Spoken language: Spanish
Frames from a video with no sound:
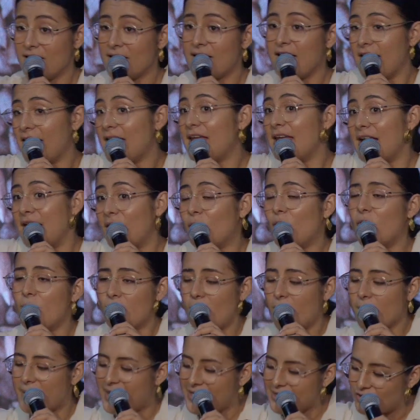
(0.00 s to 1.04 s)
en algún
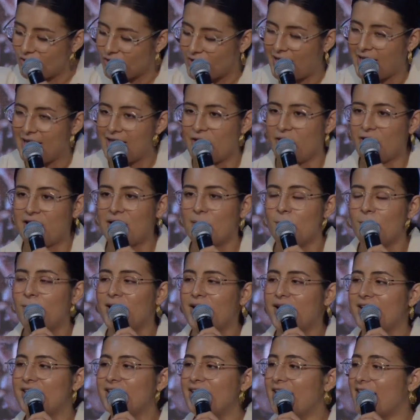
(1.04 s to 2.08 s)
momento cayeron en
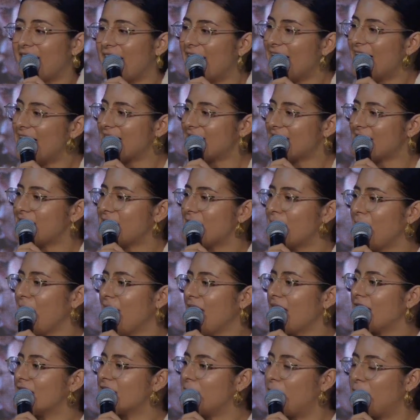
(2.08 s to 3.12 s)
buena tierra y esas
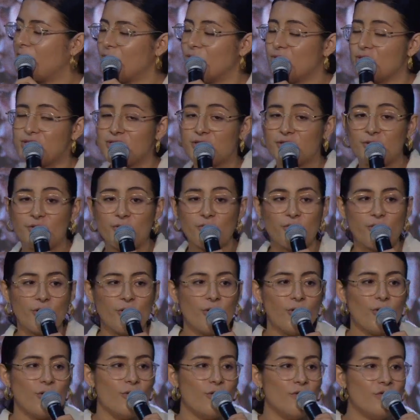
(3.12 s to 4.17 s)
semillas producieron
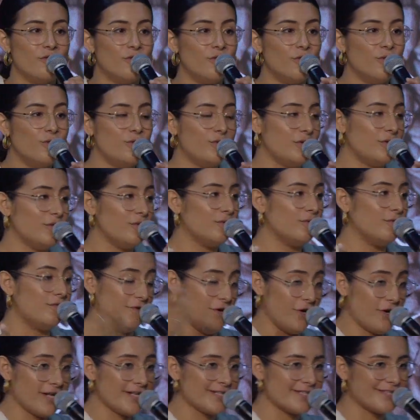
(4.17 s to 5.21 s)
un,
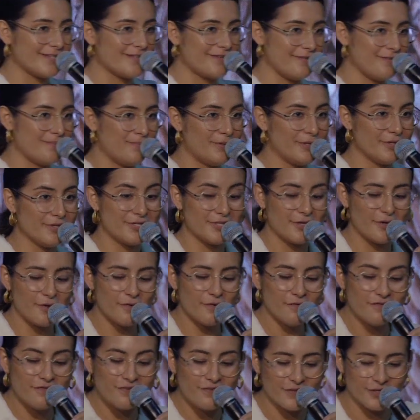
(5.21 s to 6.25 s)
flores, producieron
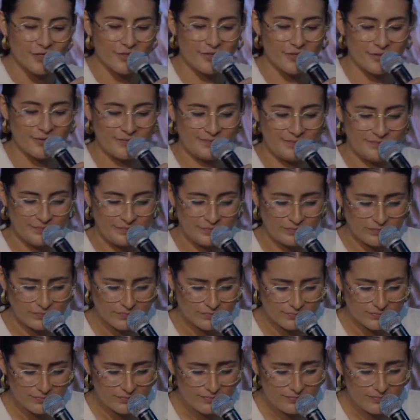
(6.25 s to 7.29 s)
un fruto.
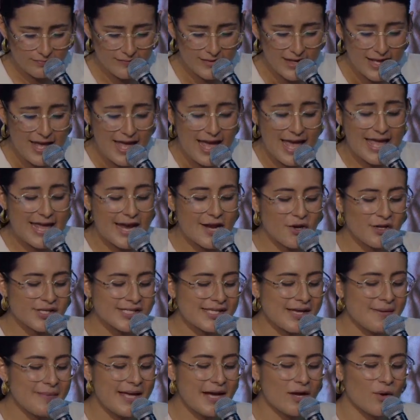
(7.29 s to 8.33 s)
Ella no
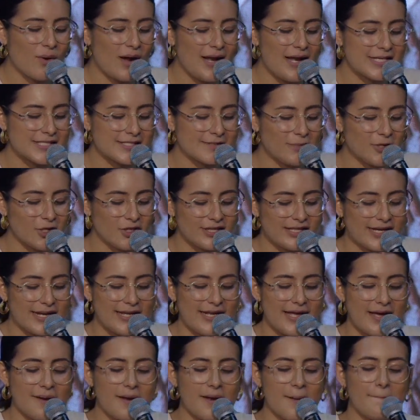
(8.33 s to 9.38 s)
sabía cuáles
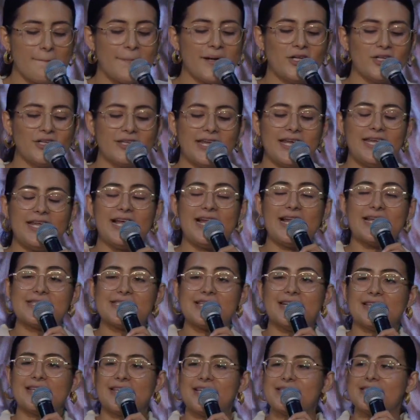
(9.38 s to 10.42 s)
brotarían, pero tenía la
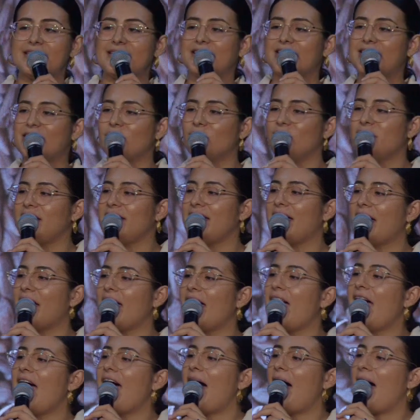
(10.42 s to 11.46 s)
certeza de que un día
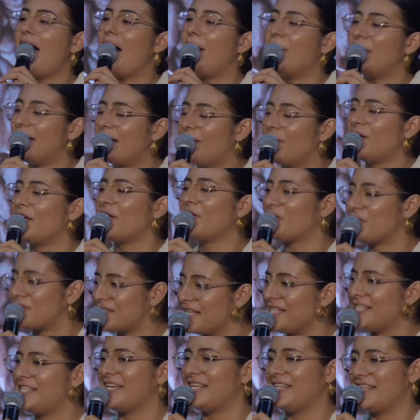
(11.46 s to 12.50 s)
habría una
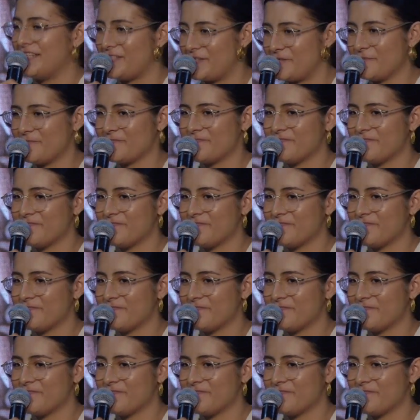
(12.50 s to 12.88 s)
cosecha de eso.